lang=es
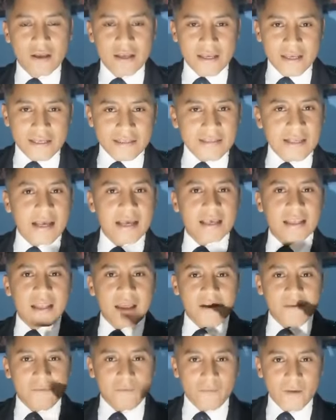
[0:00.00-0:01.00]
Esa es
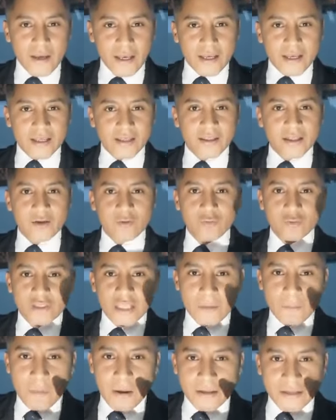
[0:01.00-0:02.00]
la fe del
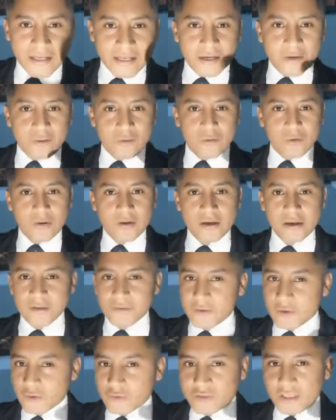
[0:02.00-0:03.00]
cutiapaneco.
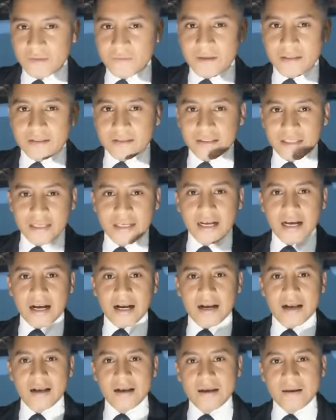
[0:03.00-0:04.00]
Dios te bendiga,
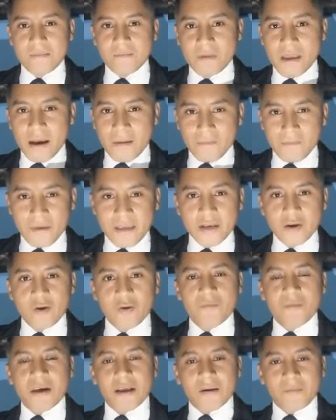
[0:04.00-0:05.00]
mi amigo,
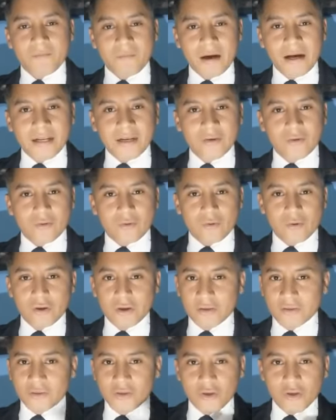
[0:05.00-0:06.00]
mi hermano.
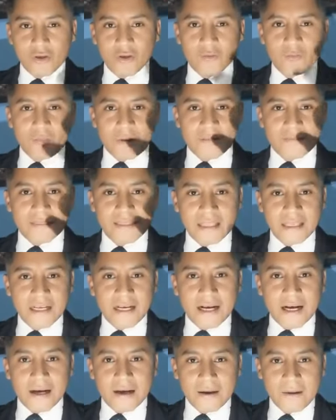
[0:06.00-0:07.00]
Dios los
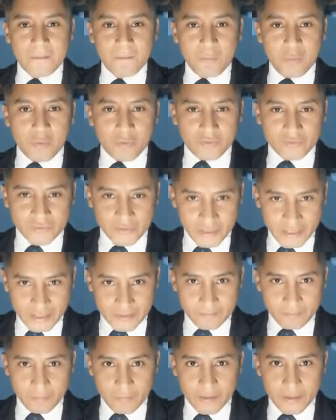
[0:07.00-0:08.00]
bendiga por
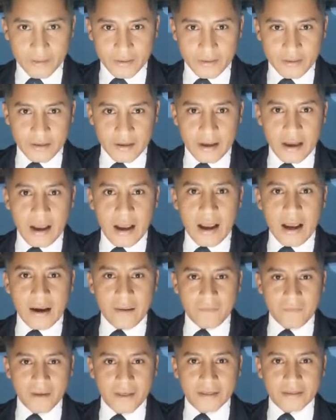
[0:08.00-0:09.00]
siempre.
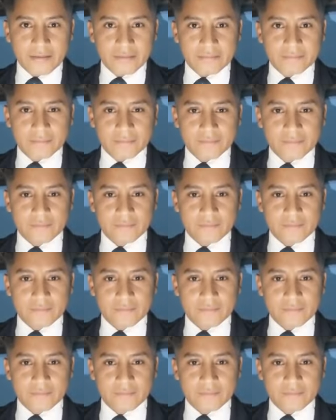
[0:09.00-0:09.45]
Amén.